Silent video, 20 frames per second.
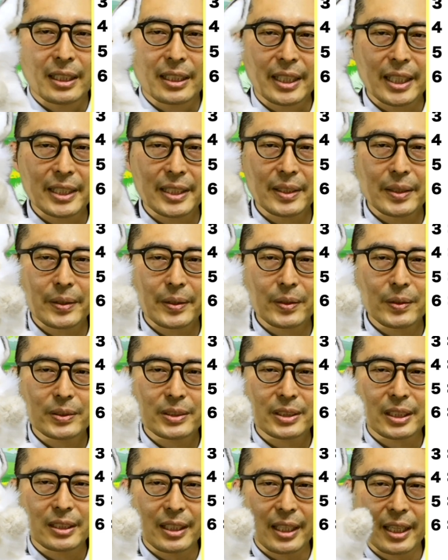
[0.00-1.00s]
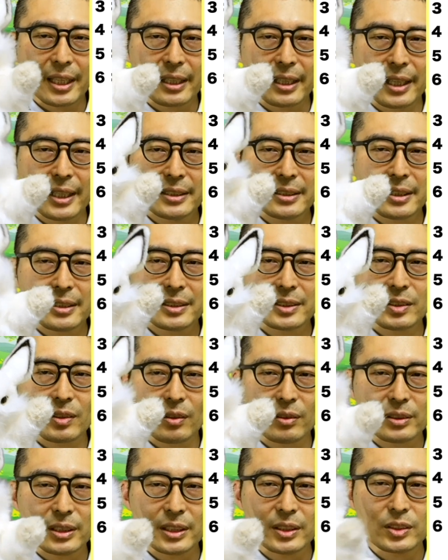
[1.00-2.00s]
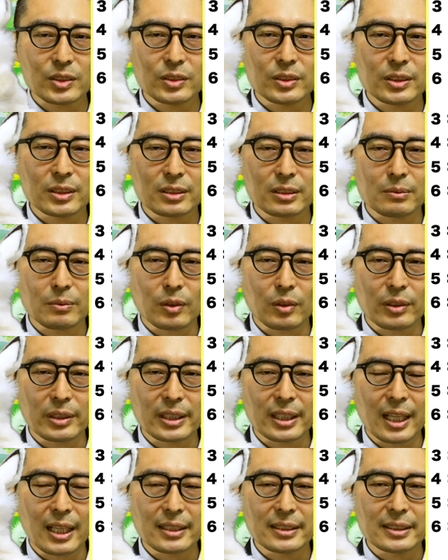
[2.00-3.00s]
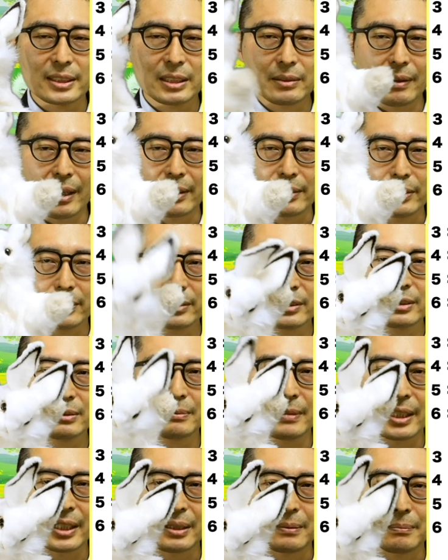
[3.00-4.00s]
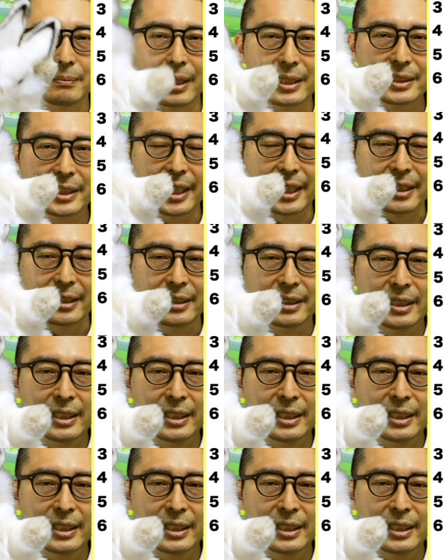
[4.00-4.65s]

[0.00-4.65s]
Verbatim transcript: 建業業者で建設業に従事するものに関しては含まれません。